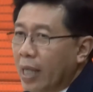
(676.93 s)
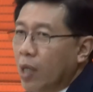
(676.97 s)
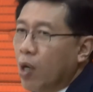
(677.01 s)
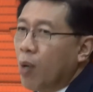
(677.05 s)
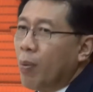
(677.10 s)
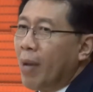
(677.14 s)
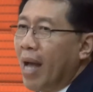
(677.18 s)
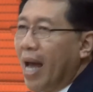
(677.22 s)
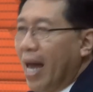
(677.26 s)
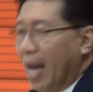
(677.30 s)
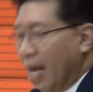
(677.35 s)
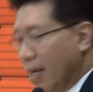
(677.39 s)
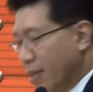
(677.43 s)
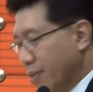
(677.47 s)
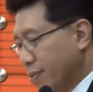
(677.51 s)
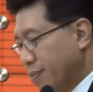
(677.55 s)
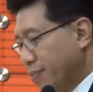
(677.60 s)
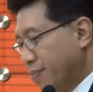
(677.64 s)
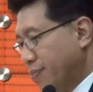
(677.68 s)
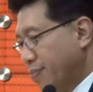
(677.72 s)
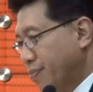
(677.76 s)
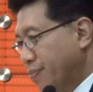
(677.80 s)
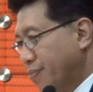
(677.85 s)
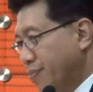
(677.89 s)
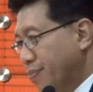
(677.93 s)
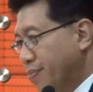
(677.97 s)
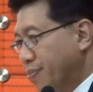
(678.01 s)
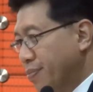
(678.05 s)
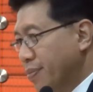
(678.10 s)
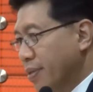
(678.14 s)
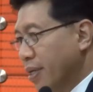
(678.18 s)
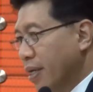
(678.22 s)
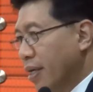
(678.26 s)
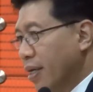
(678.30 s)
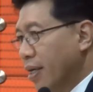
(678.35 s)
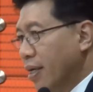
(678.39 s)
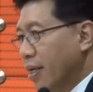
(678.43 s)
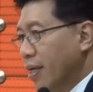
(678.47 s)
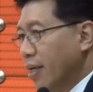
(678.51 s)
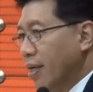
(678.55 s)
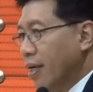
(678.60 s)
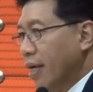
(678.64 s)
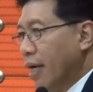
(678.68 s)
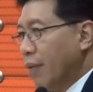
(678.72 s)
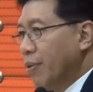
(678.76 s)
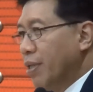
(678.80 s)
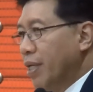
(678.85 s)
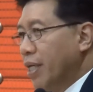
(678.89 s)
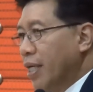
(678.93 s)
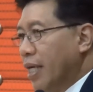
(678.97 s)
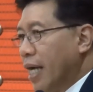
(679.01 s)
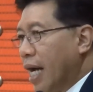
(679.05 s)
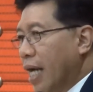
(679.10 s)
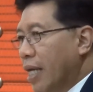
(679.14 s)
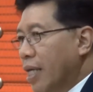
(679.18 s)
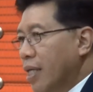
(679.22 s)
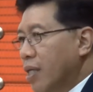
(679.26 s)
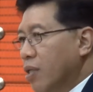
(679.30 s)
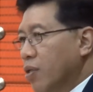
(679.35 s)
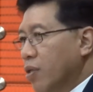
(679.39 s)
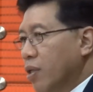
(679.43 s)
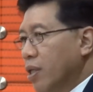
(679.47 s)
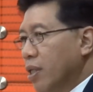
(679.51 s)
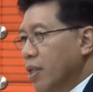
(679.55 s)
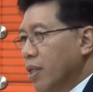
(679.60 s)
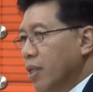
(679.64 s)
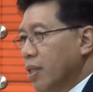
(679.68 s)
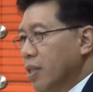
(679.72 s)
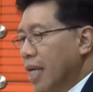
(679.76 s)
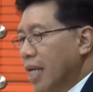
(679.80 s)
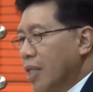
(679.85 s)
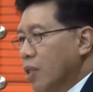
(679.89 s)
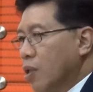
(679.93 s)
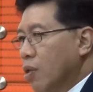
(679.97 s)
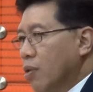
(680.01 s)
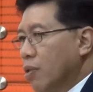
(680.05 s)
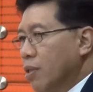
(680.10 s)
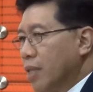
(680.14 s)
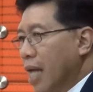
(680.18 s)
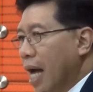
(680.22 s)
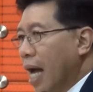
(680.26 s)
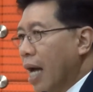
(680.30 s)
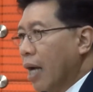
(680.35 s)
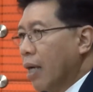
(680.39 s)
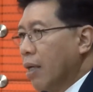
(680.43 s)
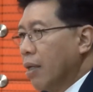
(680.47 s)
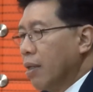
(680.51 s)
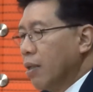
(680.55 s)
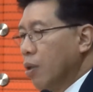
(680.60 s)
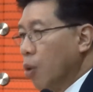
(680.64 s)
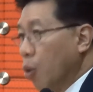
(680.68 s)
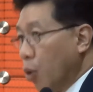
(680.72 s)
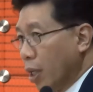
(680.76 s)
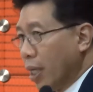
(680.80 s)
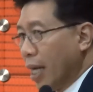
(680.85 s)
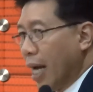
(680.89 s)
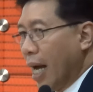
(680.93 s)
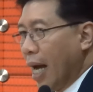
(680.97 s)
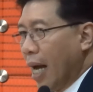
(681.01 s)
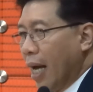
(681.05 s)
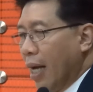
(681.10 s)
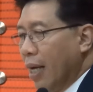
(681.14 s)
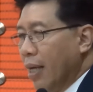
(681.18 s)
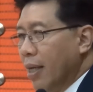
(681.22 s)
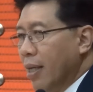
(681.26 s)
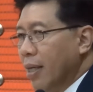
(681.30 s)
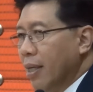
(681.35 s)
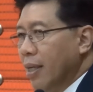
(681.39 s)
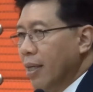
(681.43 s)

ท่านก็แพ้แล้ววิธีการที่ดีสุดก็คือท่านต้องสร้างคุณค่า